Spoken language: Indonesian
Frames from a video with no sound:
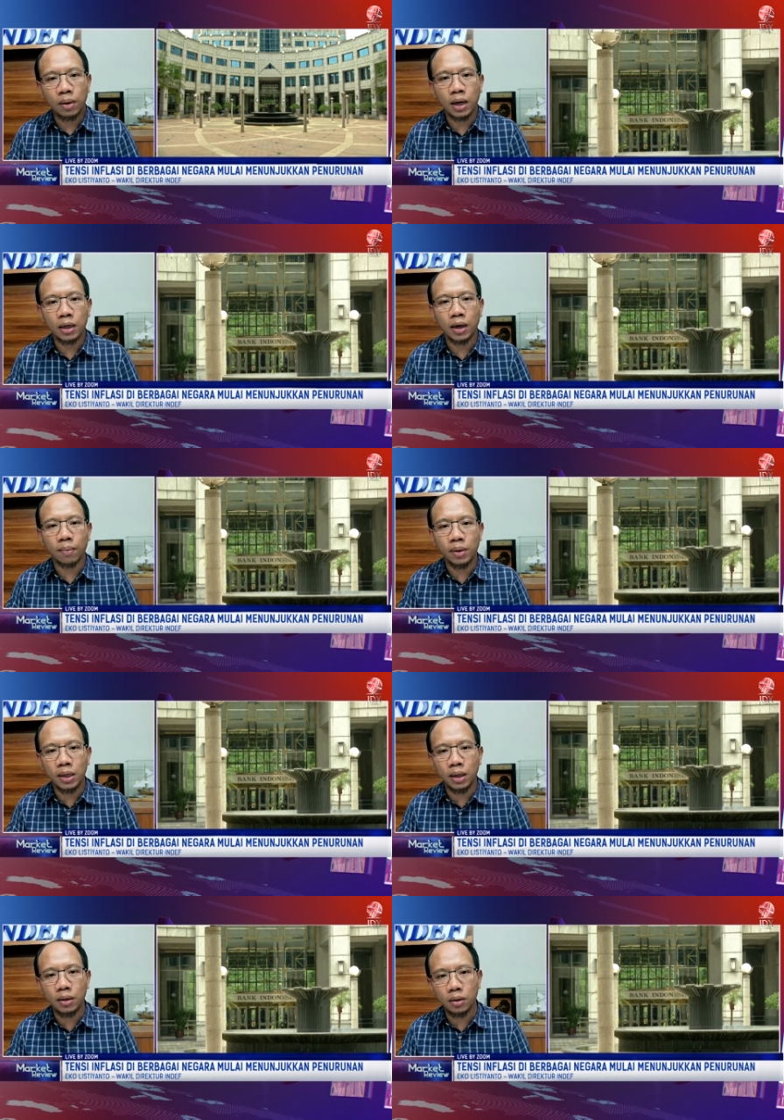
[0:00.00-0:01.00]

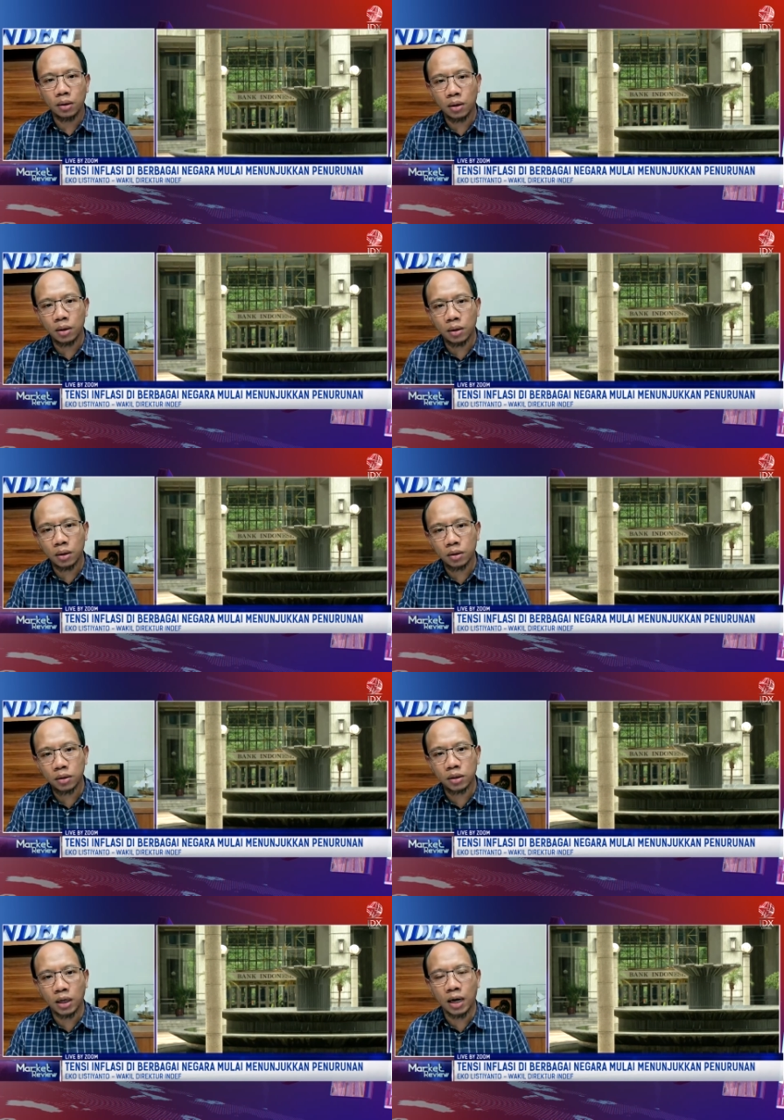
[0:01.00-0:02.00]
menghadapi ya eh,
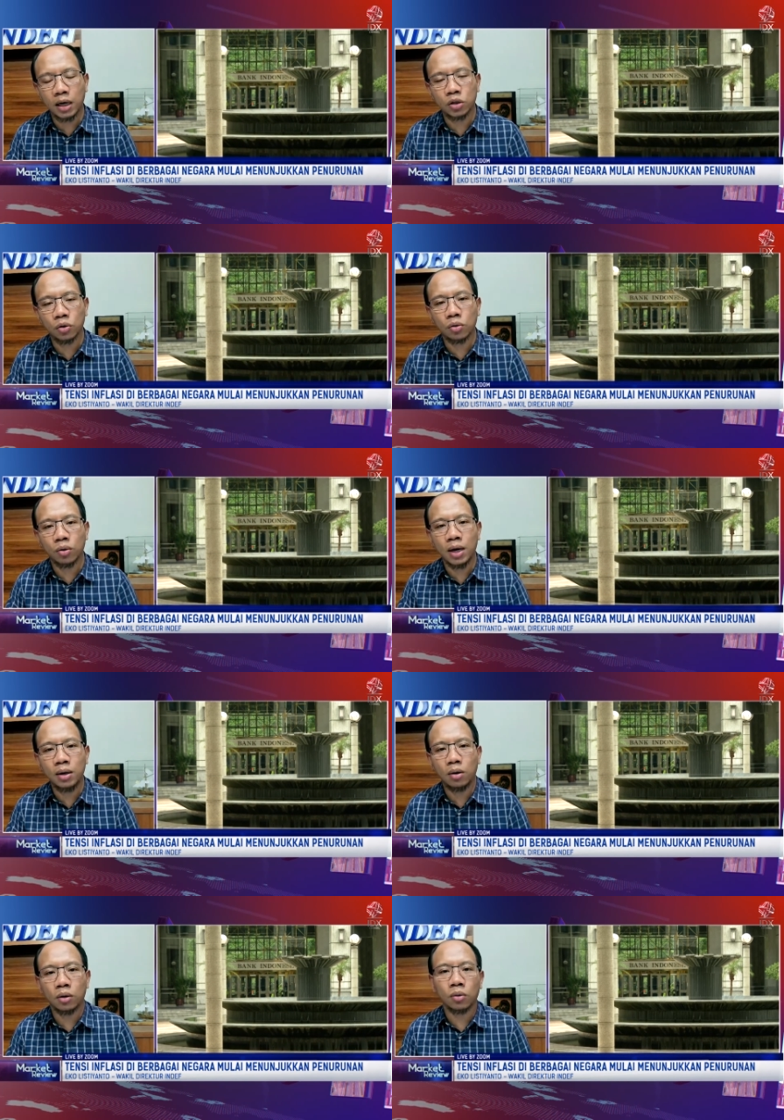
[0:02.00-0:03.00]
secara
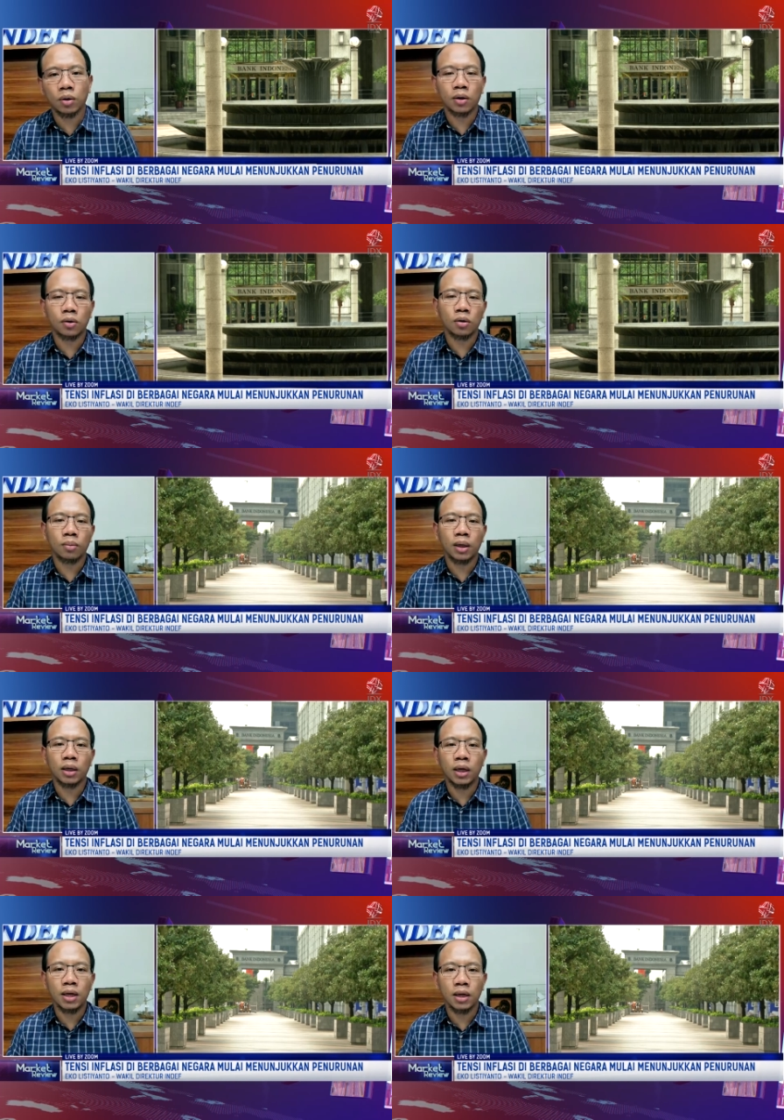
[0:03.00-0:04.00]
keseluruhan outlook ekonomi
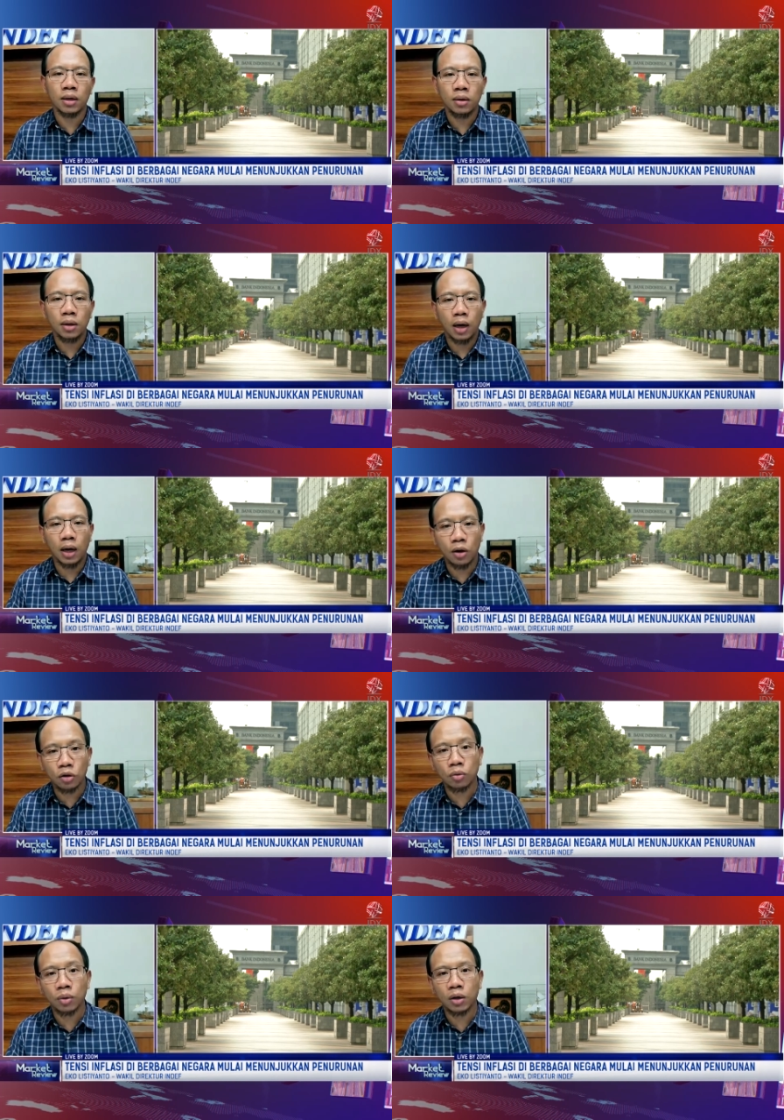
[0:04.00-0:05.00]
kita yang
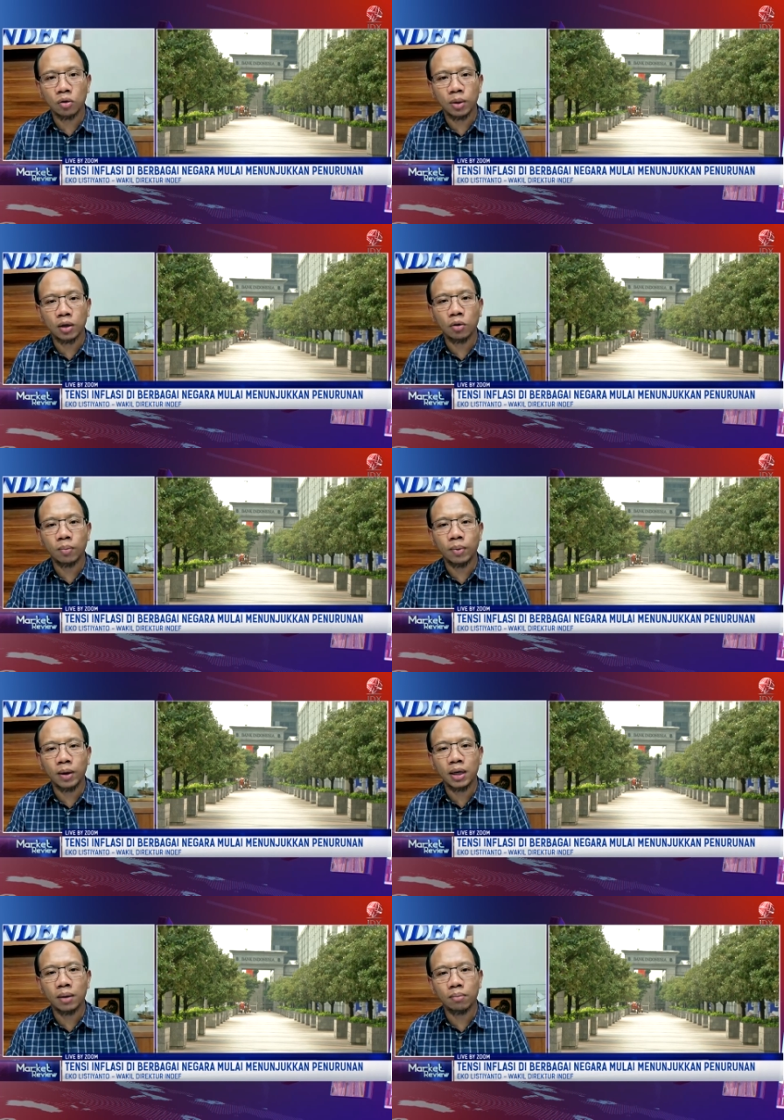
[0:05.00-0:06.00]
eh, outlook ekonomi
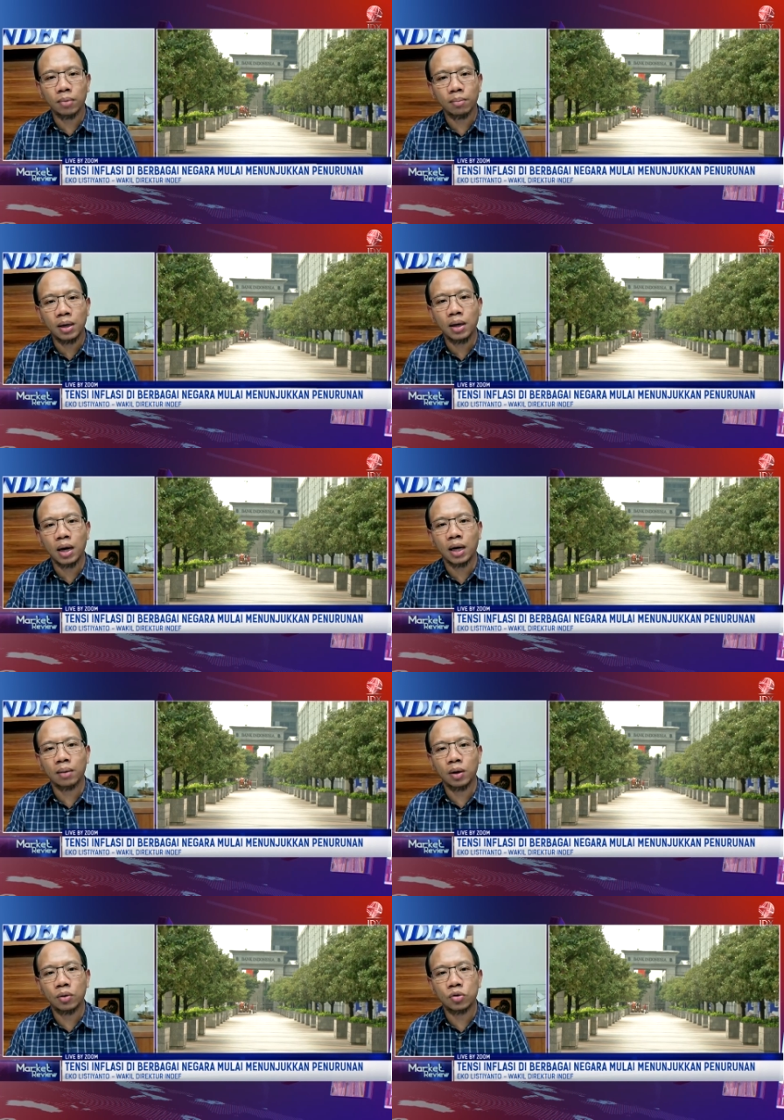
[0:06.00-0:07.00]
global yang memang
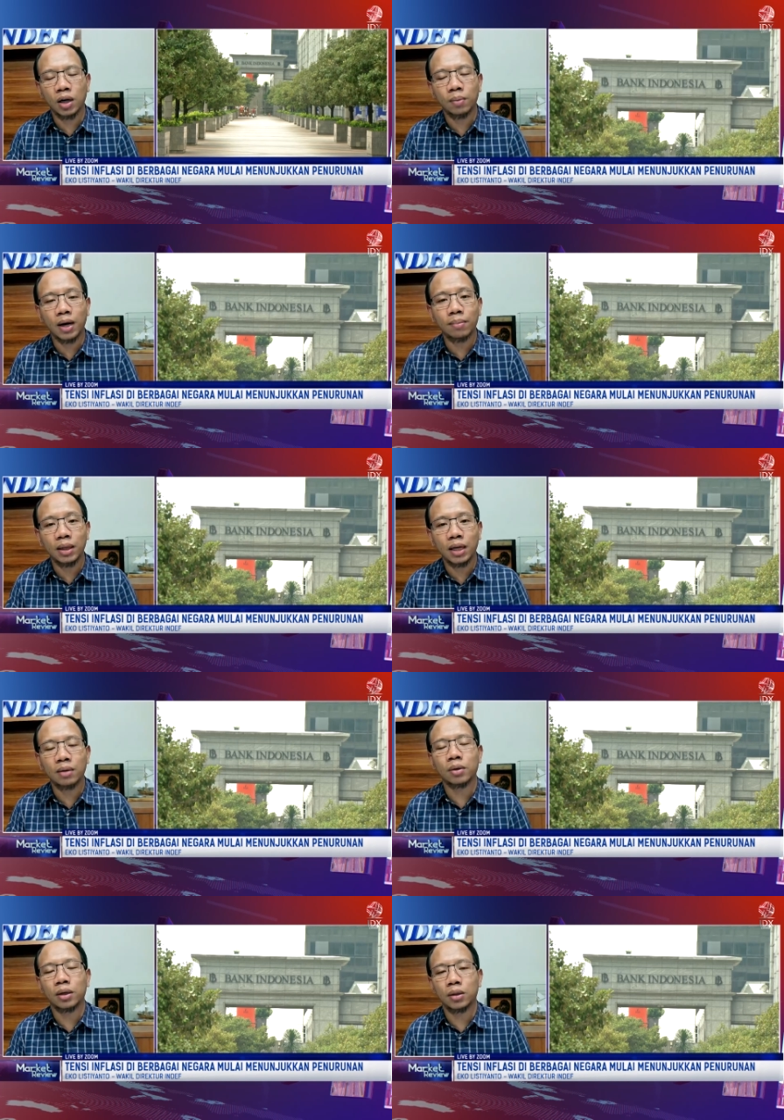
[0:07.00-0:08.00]
akan menunjukkan
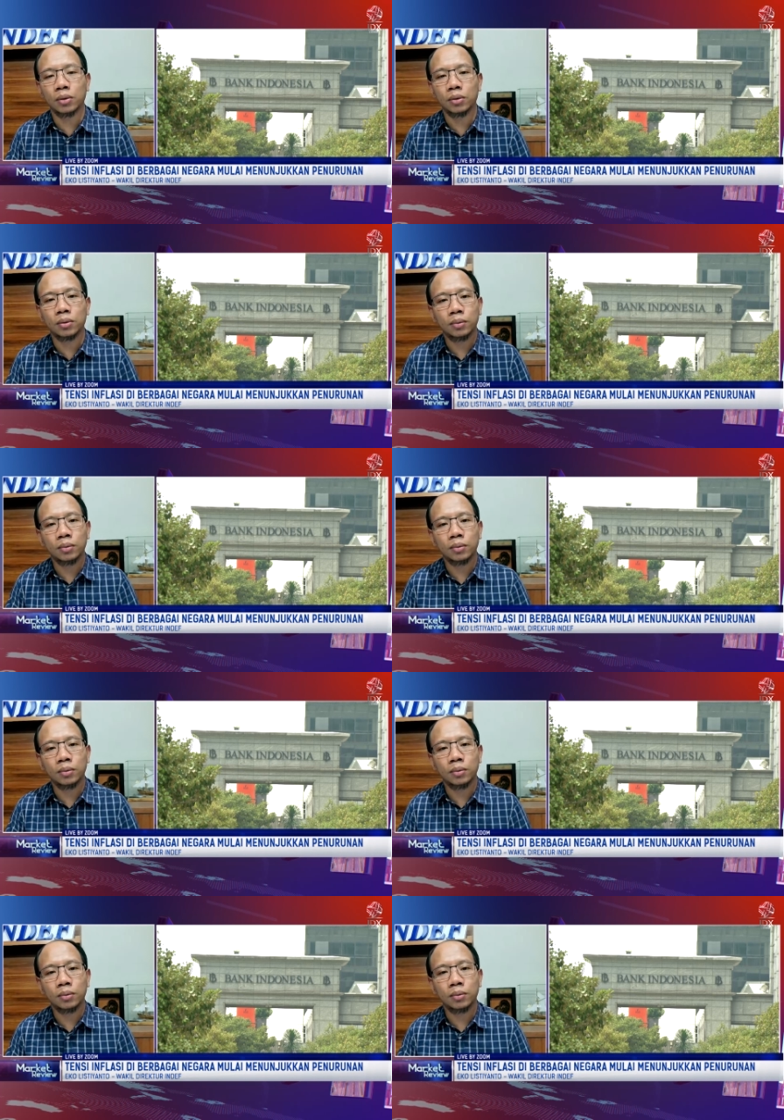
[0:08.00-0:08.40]
perlambatan begitu.